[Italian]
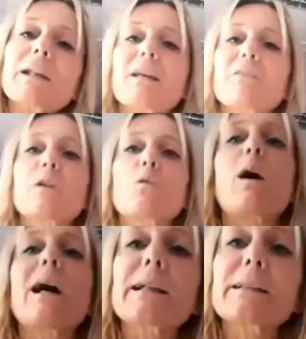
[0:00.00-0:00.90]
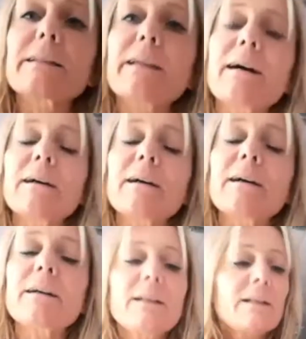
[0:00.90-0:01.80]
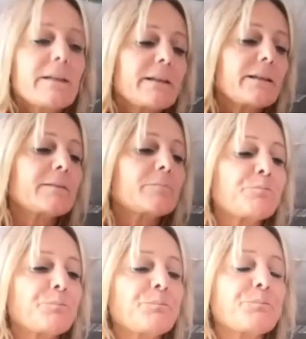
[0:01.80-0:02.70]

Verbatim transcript: all'avanguardia. E, ehm,